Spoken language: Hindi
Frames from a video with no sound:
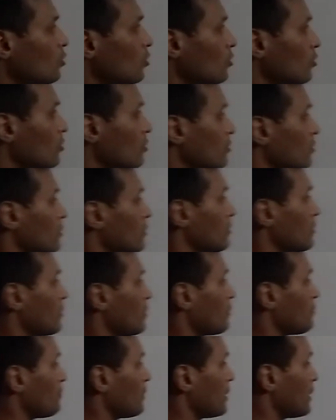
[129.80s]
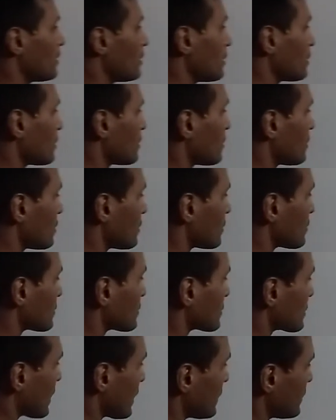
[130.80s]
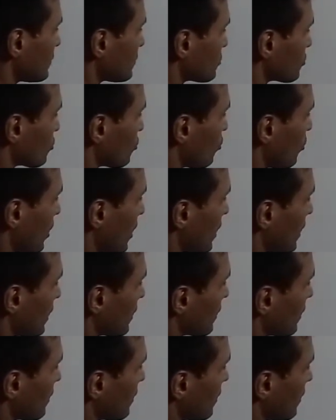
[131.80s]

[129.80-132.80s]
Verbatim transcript: को मैं साइन स्क्वायर